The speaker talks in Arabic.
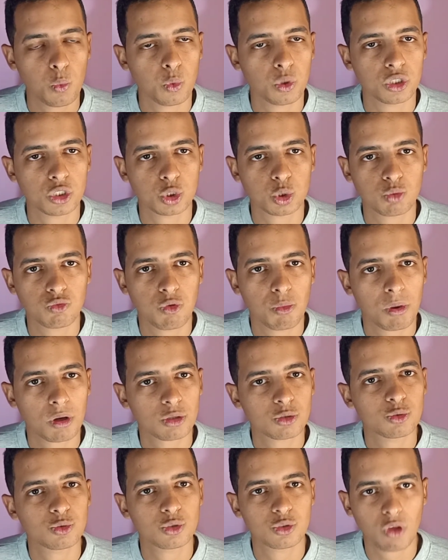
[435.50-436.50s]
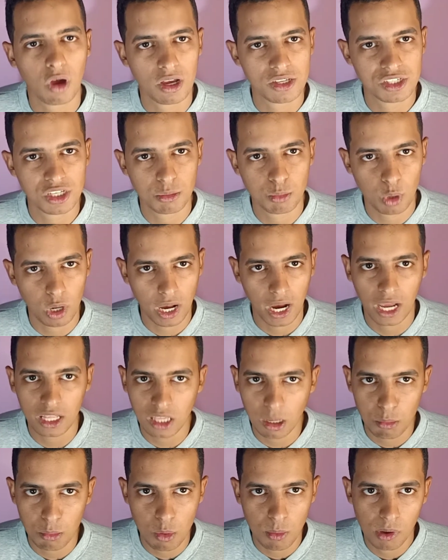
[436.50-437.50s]
وشوفوا برضو انتوا عايزين
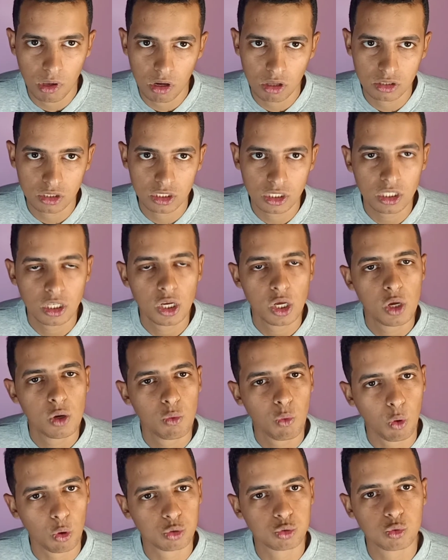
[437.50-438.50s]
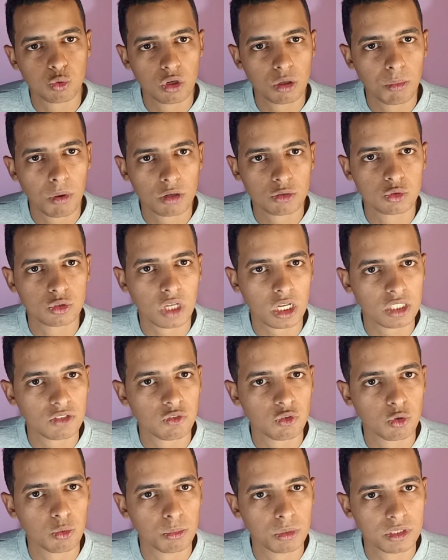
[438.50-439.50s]
مراجعات عن الموبايلات ايه وحطوا لي برضو تحت
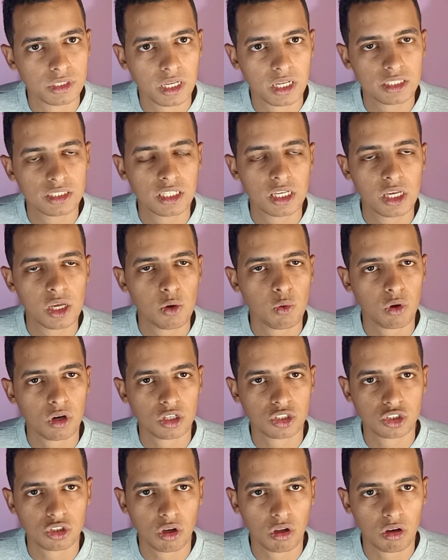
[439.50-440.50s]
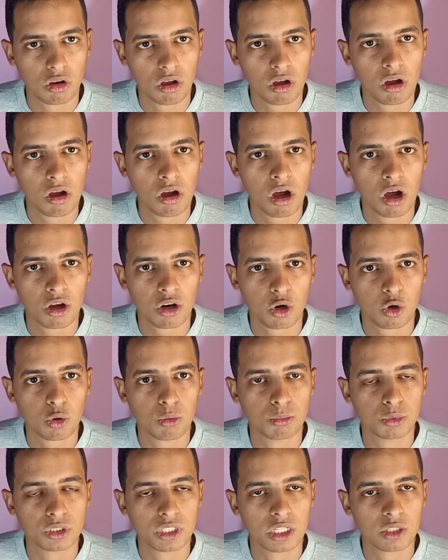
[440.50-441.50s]
في الكومنتات وانا ان شاء الله هقرا
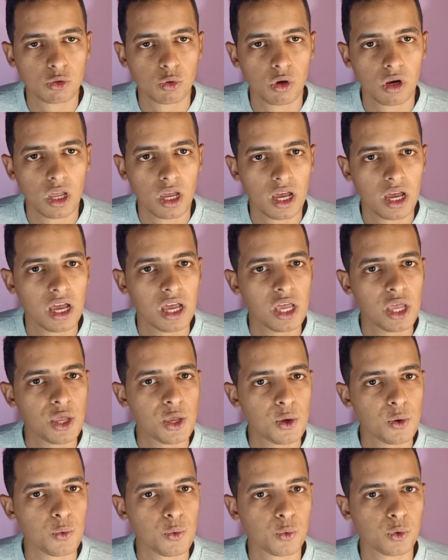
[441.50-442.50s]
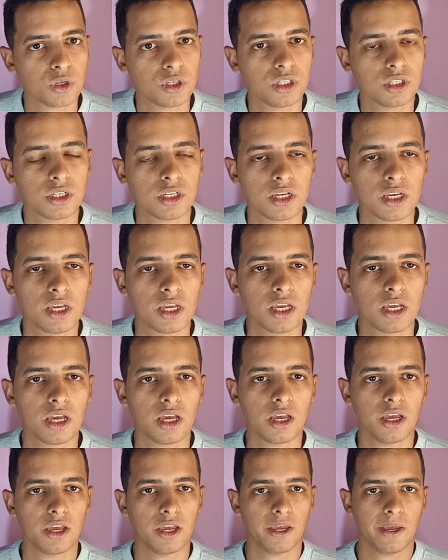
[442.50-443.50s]
الكومنتات كلها و
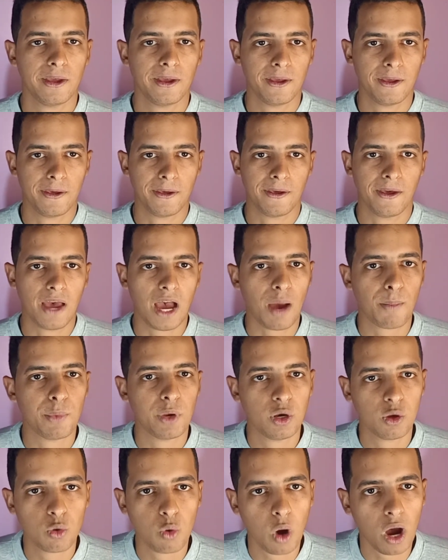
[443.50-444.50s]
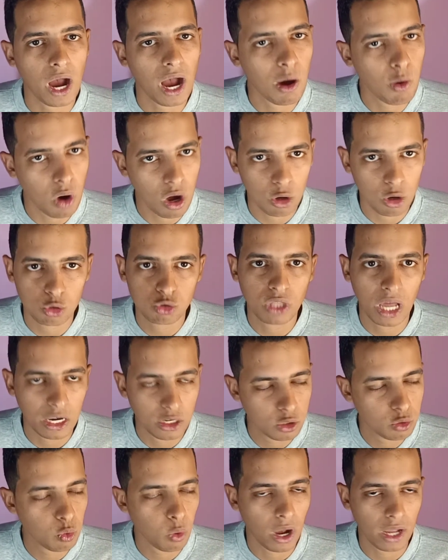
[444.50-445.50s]
آه، هعمل لكم او هرد
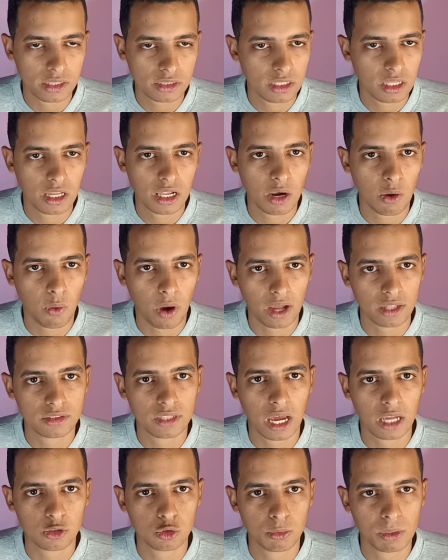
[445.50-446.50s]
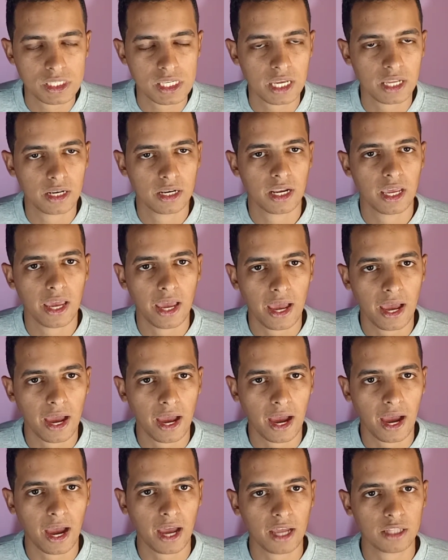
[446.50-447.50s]
عليكم حتى لو حد عنده مثلا آه،
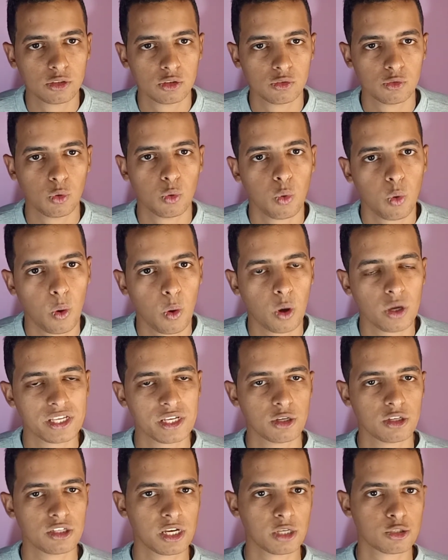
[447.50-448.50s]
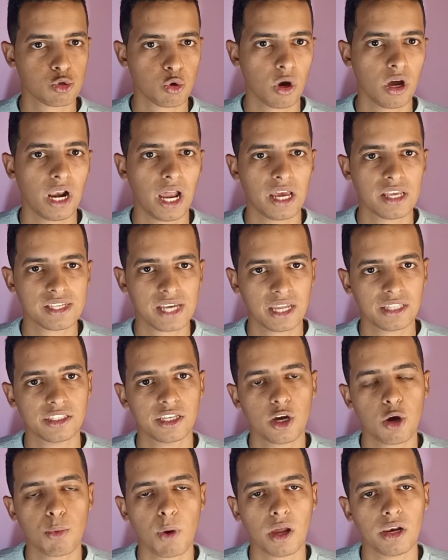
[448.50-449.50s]
عنده سؤال عايز
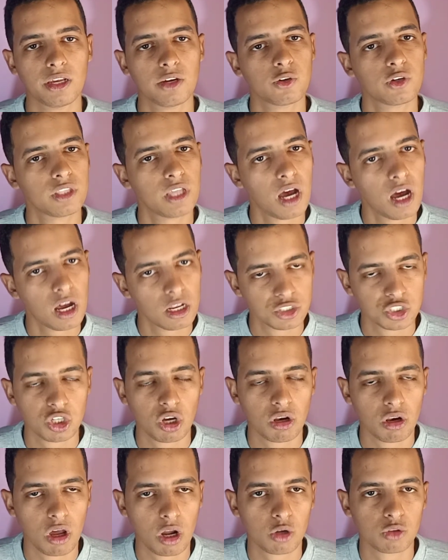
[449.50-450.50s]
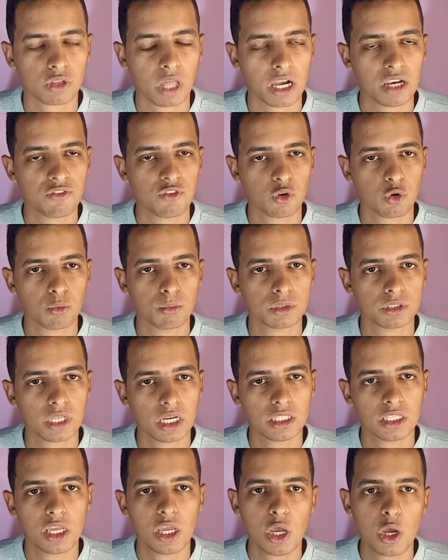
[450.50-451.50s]
حد يجاوب عليه وكده ان شاء الله هرد عليه في
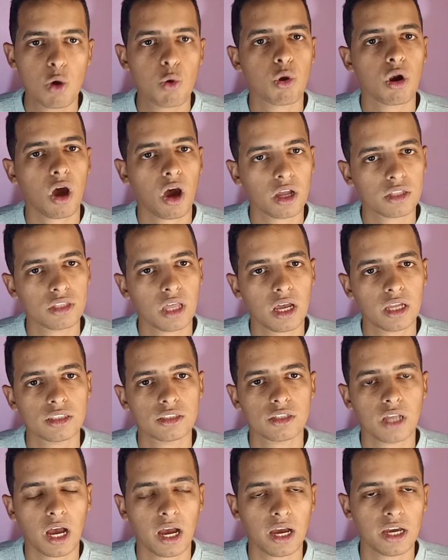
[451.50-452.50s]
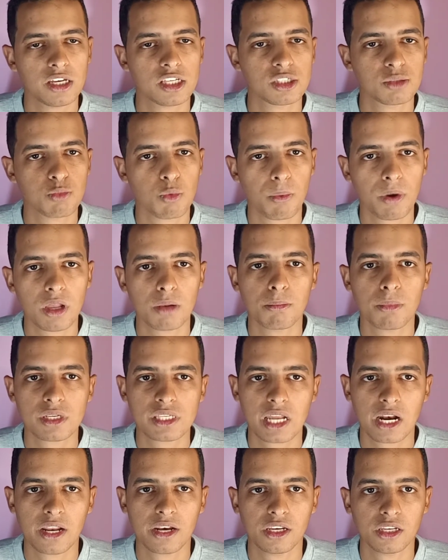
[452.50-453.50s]
الكومنتات ولو حد عايز موبايل
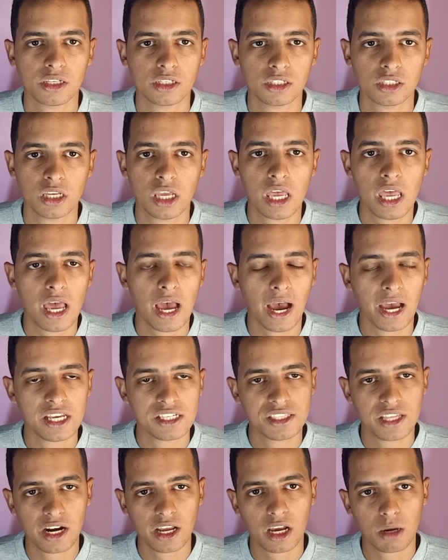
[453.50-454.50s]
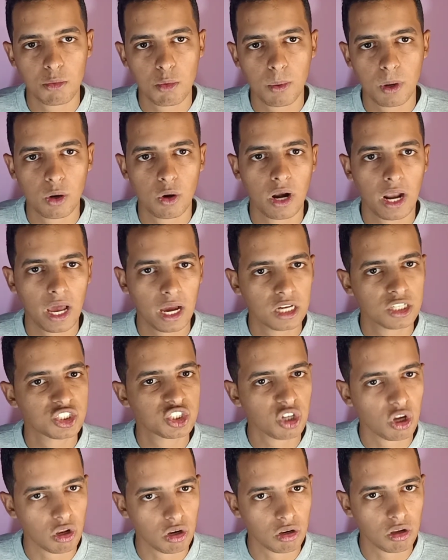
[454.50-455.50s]
مثلا عايزني اراجع موبايل ولا حاجه ان
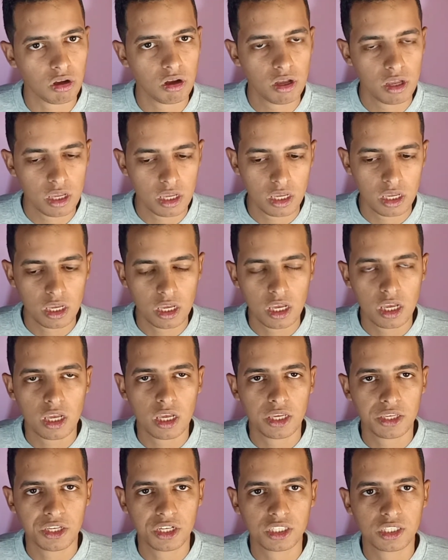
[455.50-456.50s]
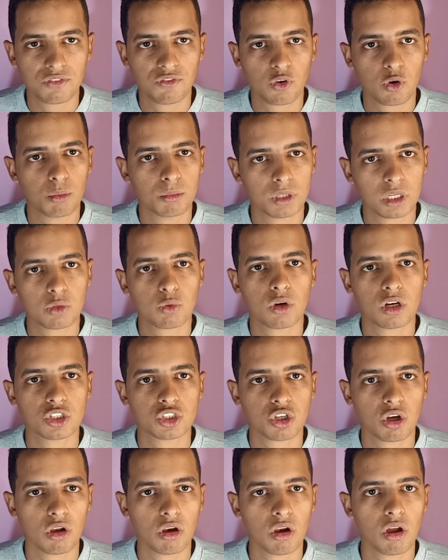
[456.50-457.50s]
شاء الله يكتب في الكومنتات وانا
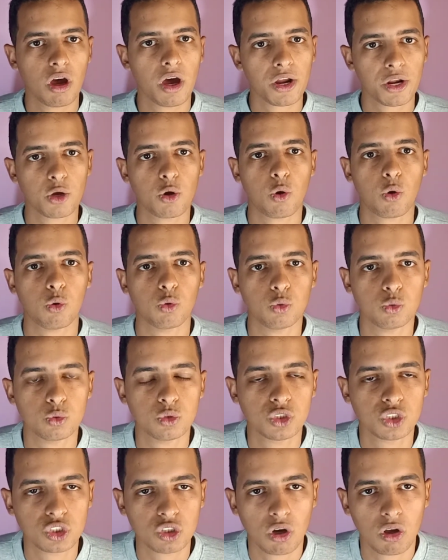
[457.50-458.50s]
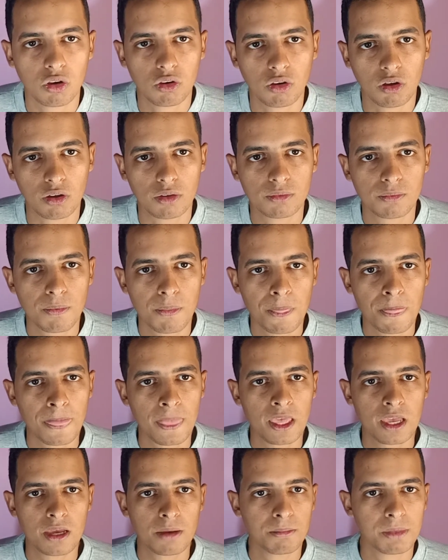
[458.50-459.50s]
ان شاء الله هراجعه له ان شاء الله
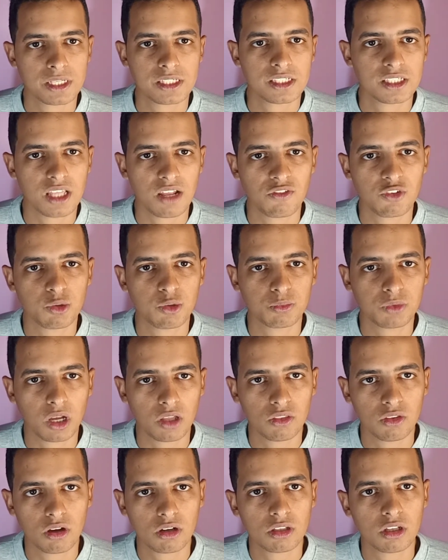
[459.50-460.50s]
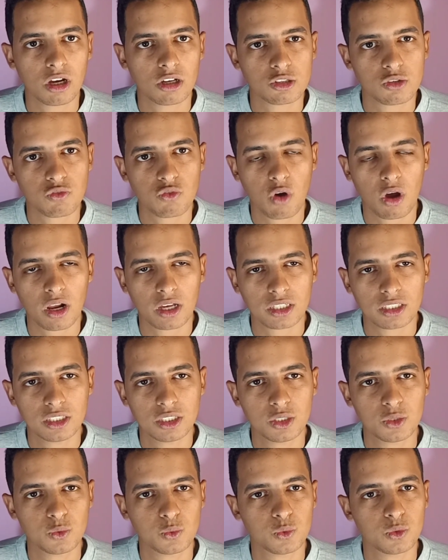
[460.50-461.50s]
بس ده الفيديو بتاع النهارده اشوفكم على
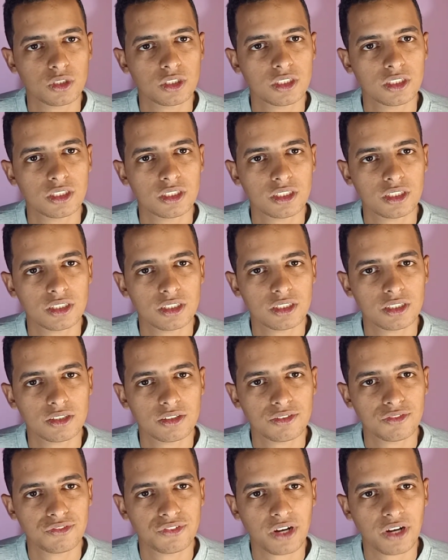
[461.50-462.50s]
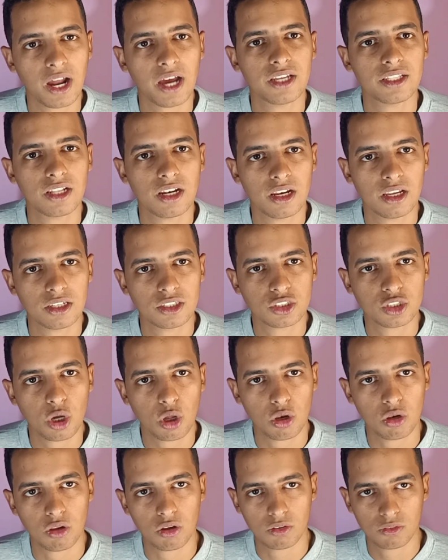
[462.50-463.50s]
خير وفي رعايه الله ان
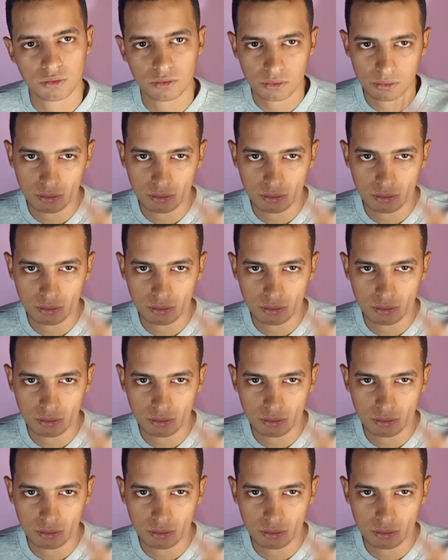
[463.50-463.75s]
شاء الله